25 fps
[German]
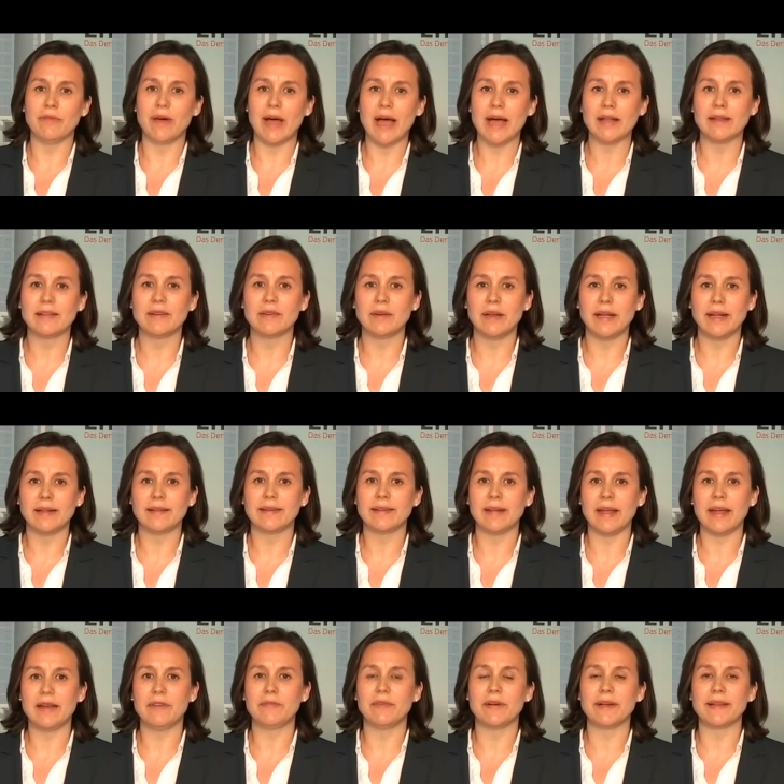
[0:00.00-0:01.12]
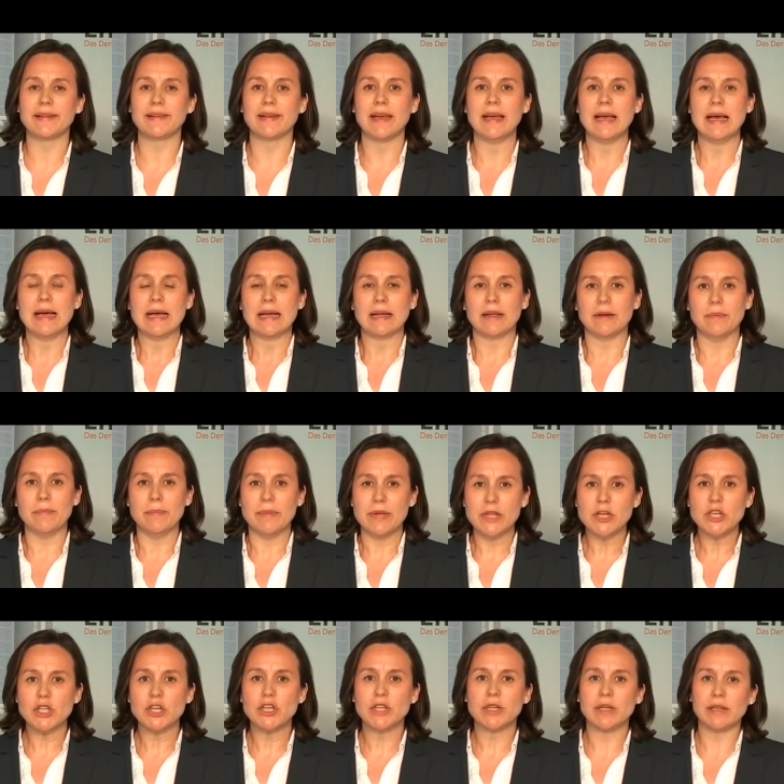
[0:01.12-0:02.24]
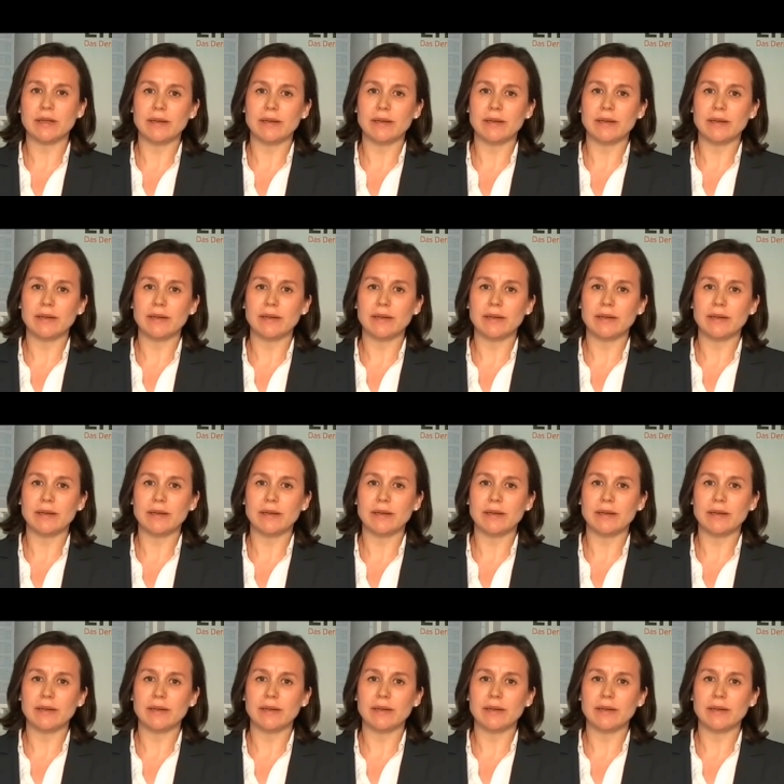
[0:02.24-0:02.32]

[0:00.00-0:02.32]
waren zuletzt etwas gemischt.